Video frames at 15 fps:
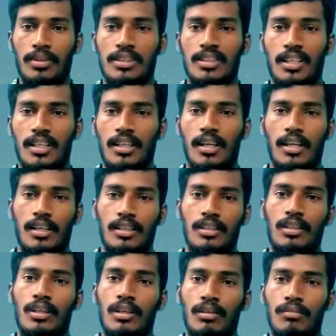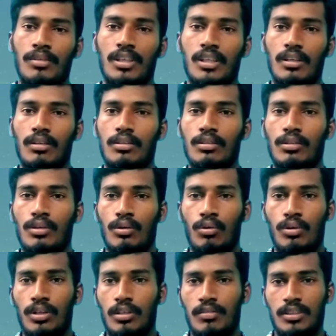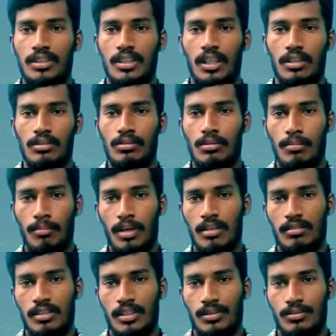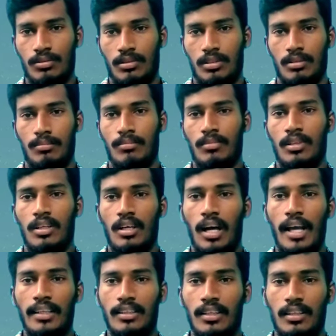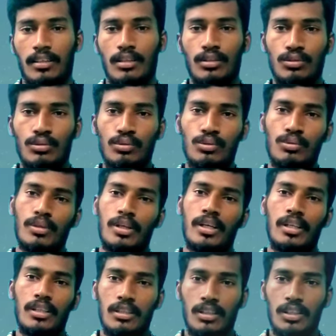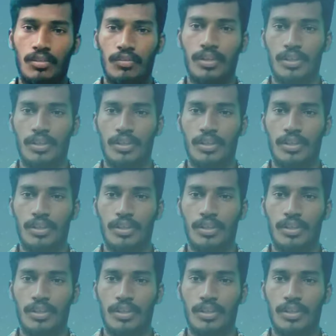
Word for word: మీ శరీరాన్ని వీటిలో కొన్ని విషయాలు మనం తెలుసుకుందాం అయితే చూస్తూ ఉండండి ఈ